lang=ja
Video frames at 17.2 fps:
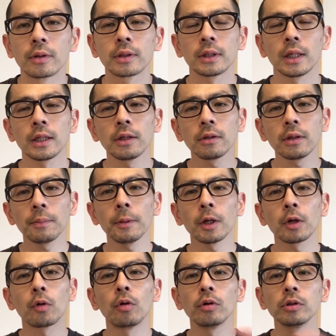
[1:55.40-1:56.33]
結局やっ
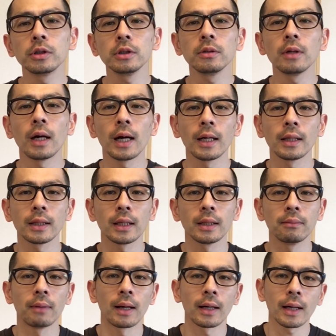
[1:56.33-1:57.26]
ぱり個人の判断
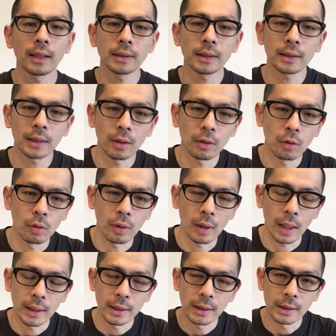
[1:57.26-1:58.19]
に任せた方
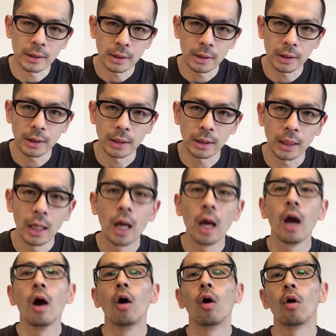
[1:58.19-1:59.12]
がいいし、
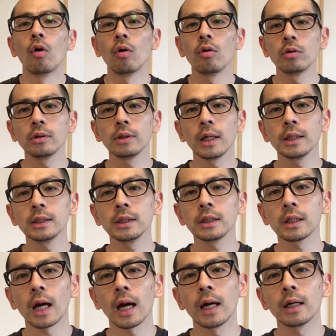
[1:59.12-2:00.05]
同
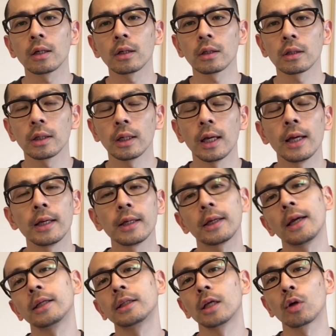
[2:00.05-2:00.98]
じ
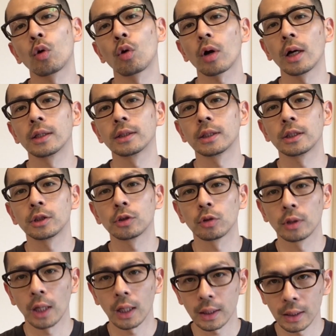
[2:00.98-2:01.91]
変形性股関節
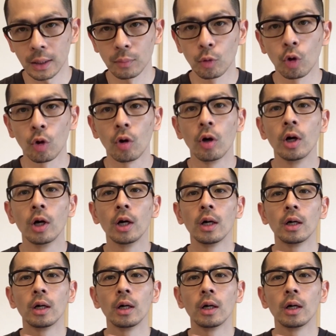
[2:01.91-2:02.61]
症であっても、